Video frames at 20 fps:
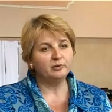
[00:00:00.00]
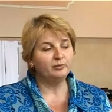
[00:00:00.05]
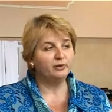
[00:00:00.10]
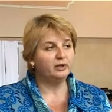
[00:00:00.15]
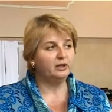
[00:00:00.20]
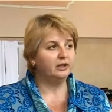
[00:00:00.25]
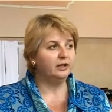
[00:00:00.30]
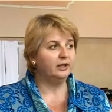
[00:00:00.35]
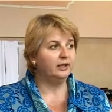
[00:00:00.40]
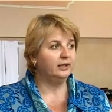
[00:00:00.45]
быть
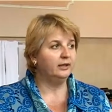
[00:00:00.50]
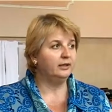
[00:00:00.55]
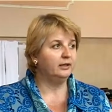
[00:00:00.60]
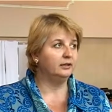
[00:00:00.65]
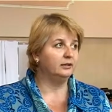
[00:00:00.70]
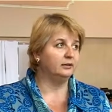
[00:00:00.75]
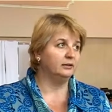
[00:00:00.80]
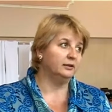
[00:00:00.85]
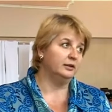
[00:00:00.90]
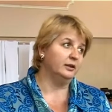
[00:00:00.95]

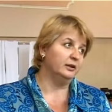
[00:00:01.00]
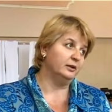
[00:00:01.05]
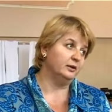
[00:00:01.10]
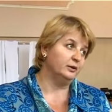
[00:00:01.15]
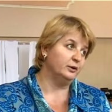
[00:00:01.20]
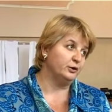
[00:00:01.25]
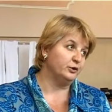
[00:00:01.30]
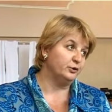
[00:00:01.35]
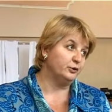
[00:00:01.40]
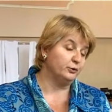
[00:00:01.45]
плохая
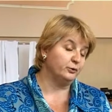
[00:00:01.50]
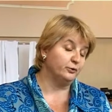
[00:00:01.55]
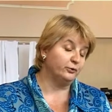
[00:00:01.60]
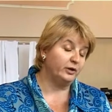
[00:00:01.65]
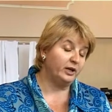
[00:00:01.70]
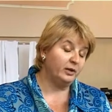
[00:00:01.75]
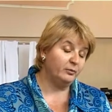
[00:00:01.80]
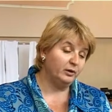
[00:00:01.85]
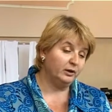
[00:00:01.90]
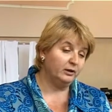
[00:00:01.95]
или еще
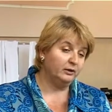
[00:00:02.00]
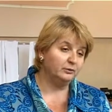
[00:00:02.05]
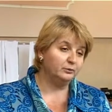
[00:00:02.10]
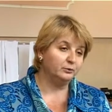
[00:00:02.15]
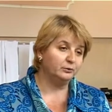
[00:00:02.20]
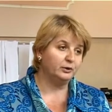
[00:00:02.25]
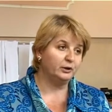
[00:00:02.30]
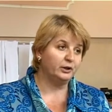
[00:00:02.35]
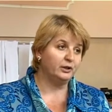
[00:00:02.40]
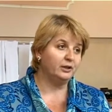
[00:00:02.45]
время
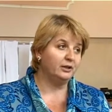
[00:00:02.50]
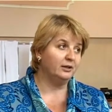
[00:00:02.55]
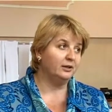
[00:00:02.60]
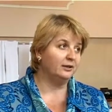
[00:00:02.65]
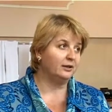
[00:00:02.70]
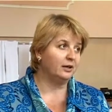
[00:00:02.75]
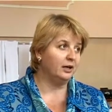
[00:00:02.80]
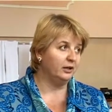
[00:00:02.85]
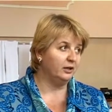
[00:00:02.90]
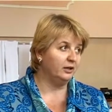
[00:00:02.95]

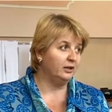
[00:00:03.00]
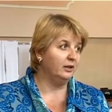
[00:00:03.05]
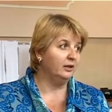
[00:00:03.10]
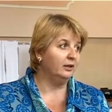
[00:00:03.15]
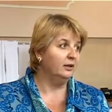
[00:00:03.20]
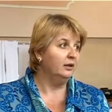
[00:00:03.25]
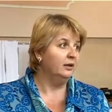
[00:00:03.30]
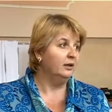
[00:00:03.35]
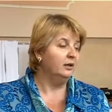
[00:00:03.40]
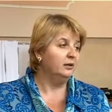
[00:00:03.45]
утреннее, раннее.